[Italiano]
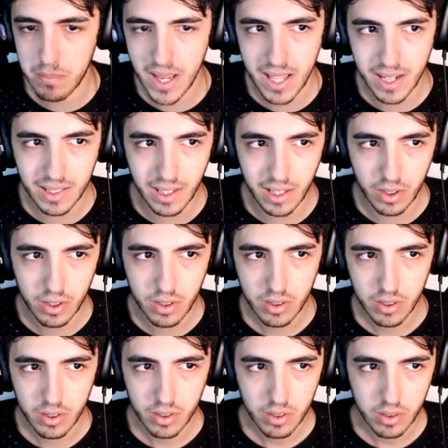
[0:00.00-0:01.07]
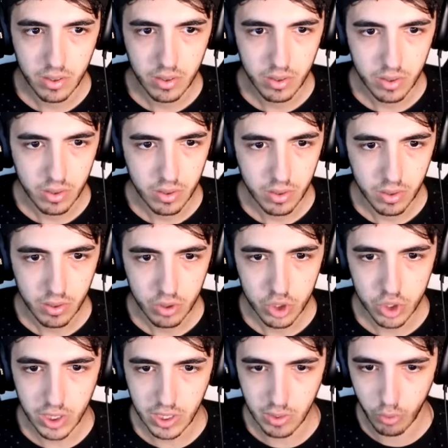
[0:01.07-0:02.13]
merda.
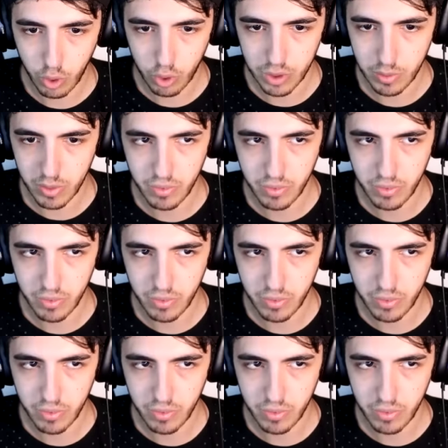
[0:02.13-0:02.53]
Scegliete voi cosa